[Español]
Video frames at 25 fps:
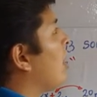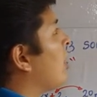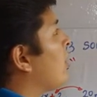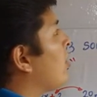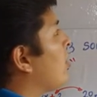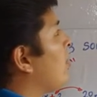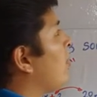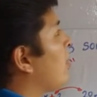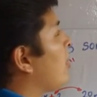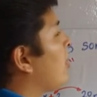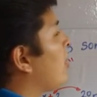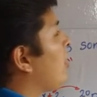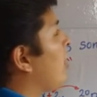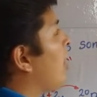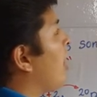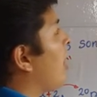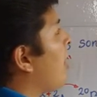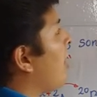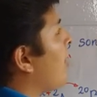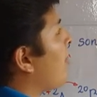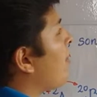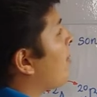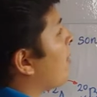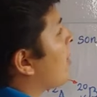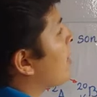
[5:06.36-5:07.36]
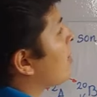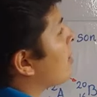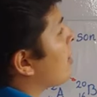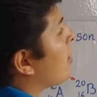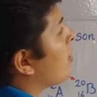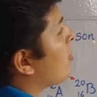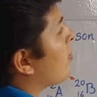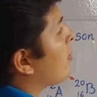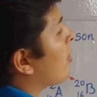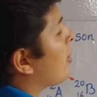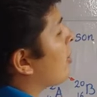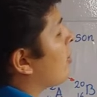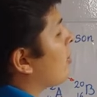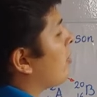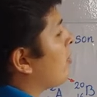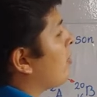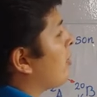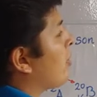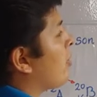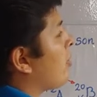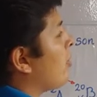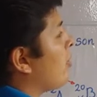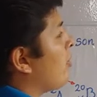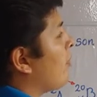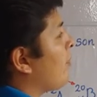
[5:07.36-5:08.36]
atómico de A más el número
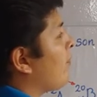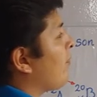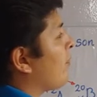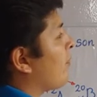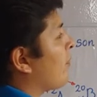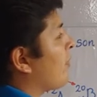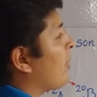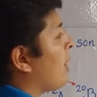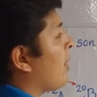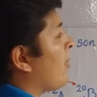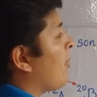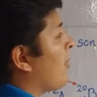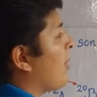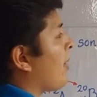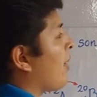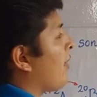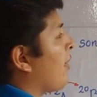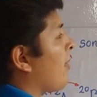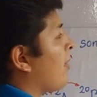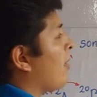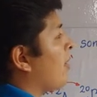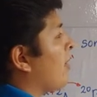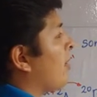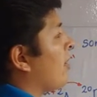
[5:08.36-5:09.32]
atómico de B.